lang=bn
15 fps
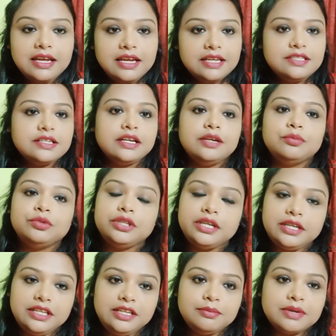এছাড়া এর মধ্যে
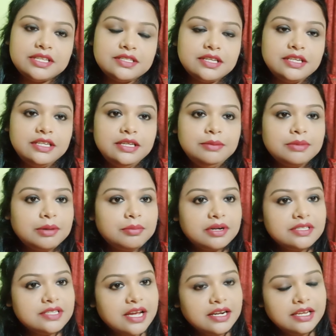নিম আছে নিম আমরা
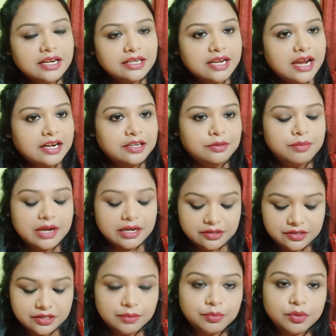জানি একটা
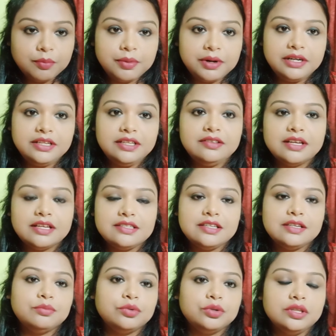অ্যান্টিব্যাকটেরিয়াল প্রপার্টিজ আছে
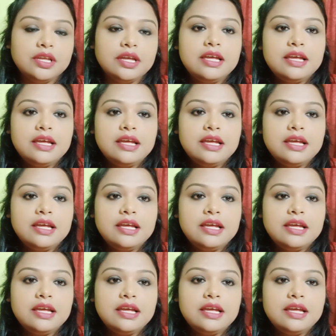এর মধ্যে